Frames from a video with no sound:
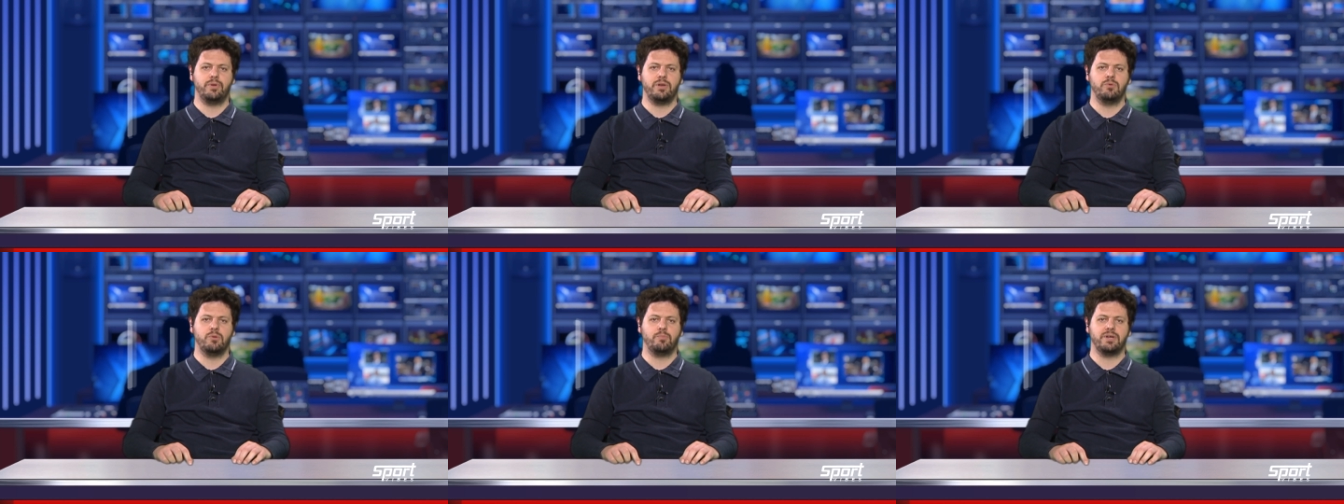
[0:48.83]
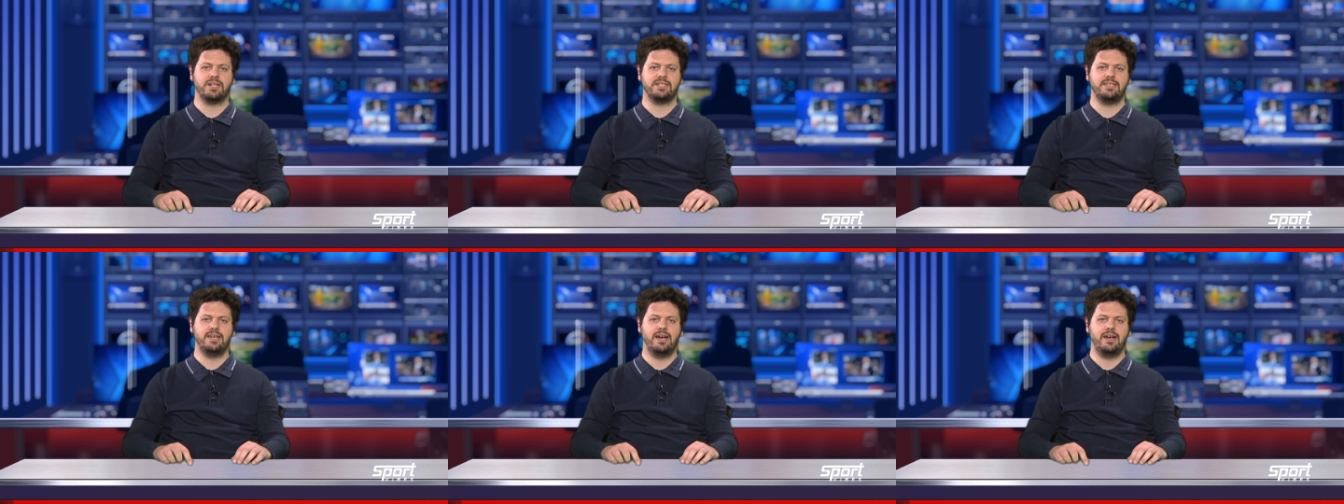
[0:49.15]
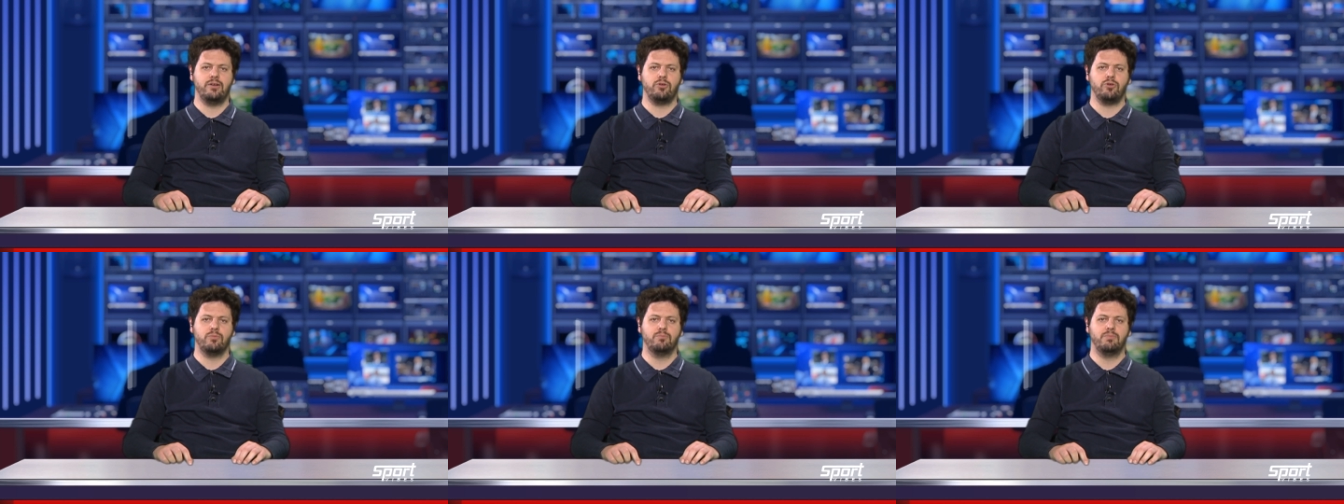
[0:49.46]
primo
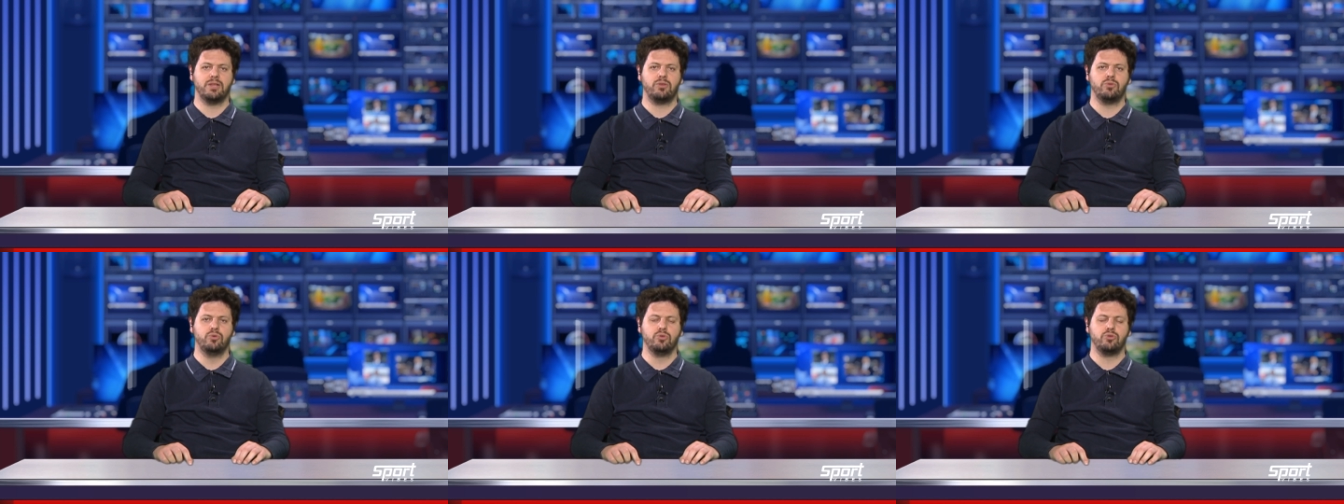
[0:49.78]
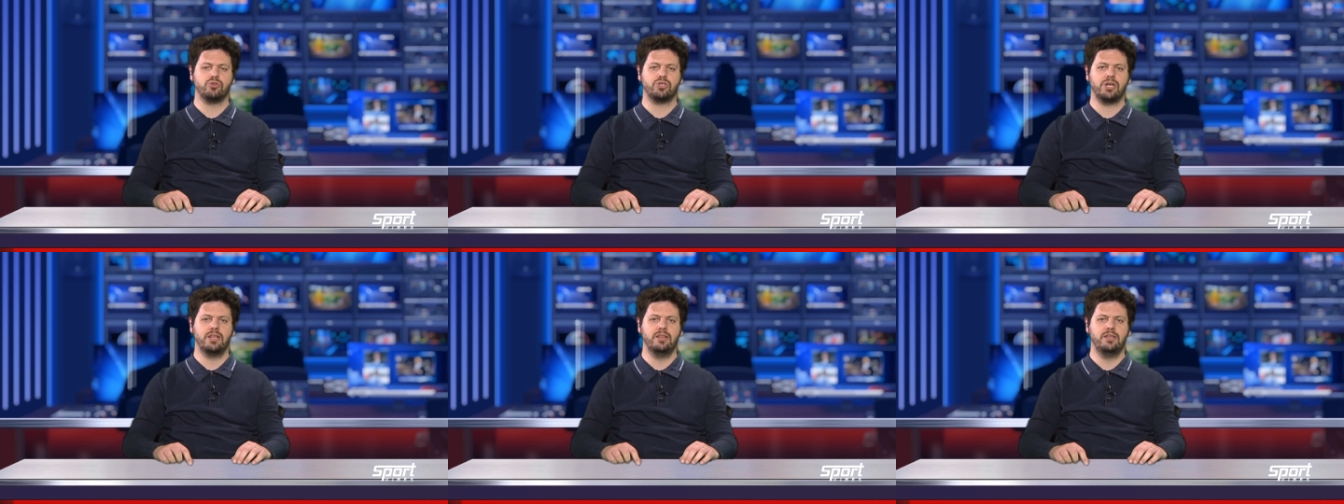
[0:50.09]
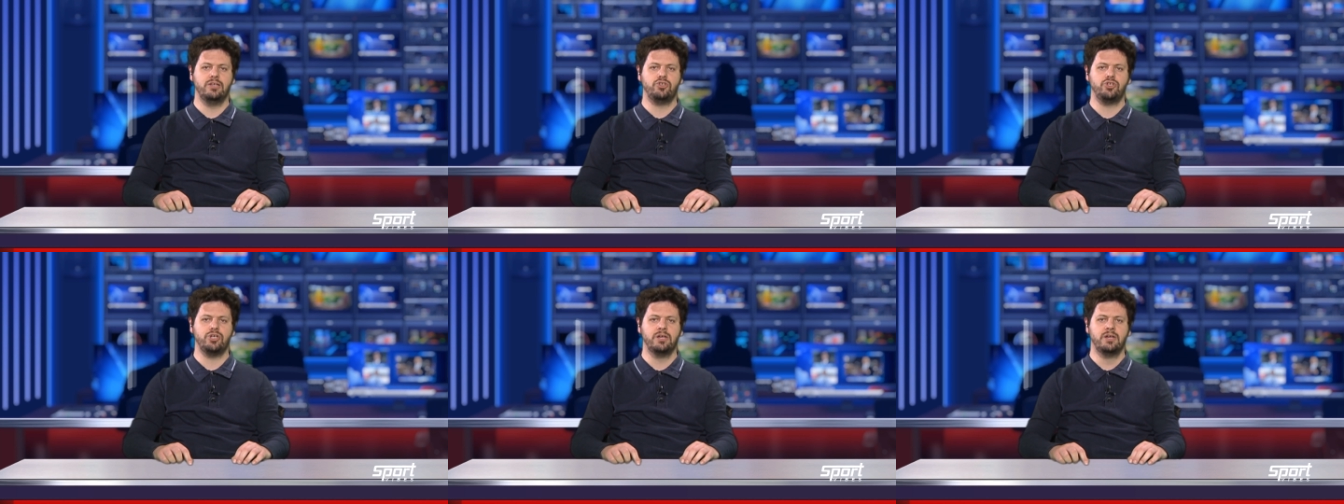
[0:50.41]
parziale combattuto,
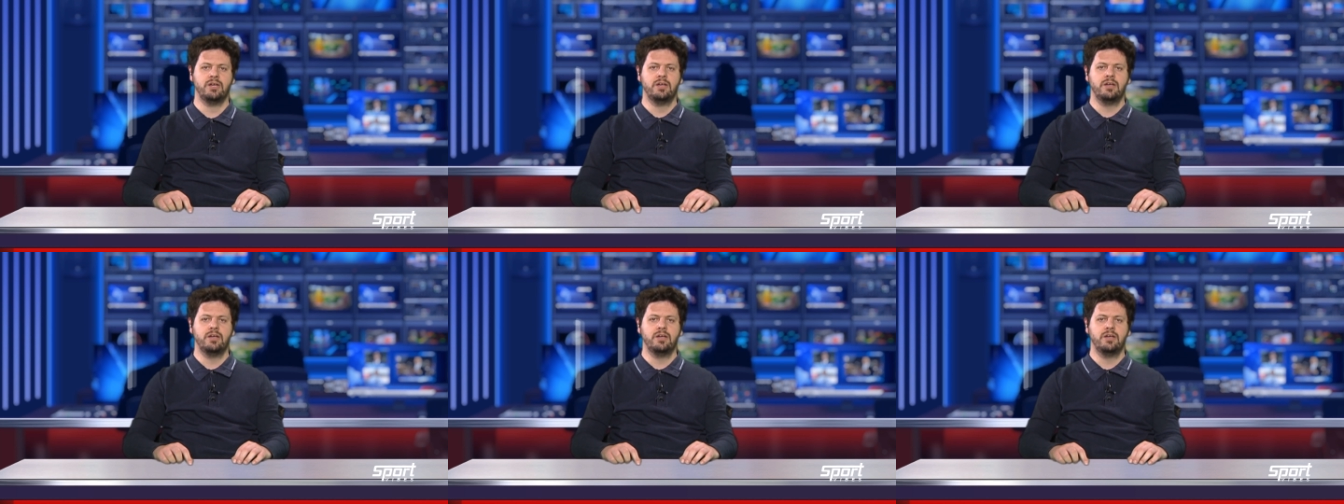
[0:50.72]
Scandici